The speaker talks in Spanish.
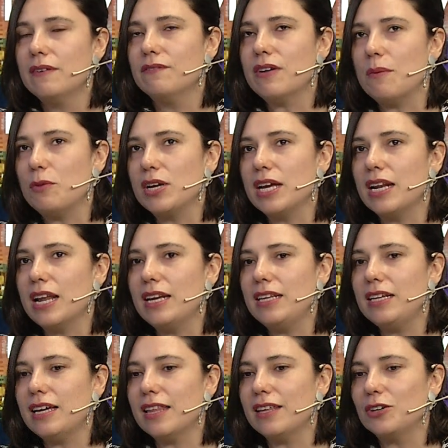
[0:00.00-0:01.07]
Va muy en la
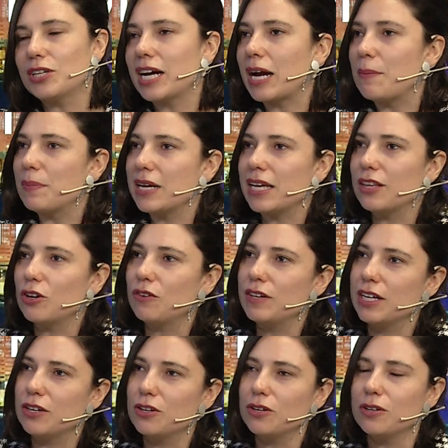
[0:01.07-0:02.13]
línea de otras campañas de
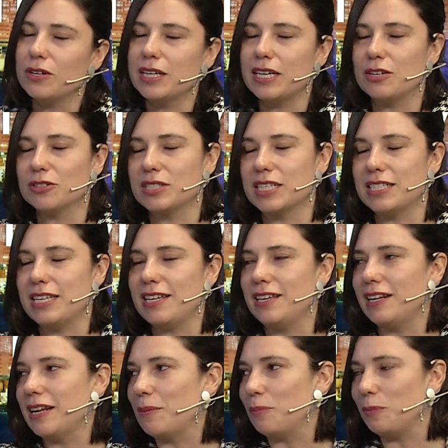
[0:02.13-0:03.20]
gobierno que no sé si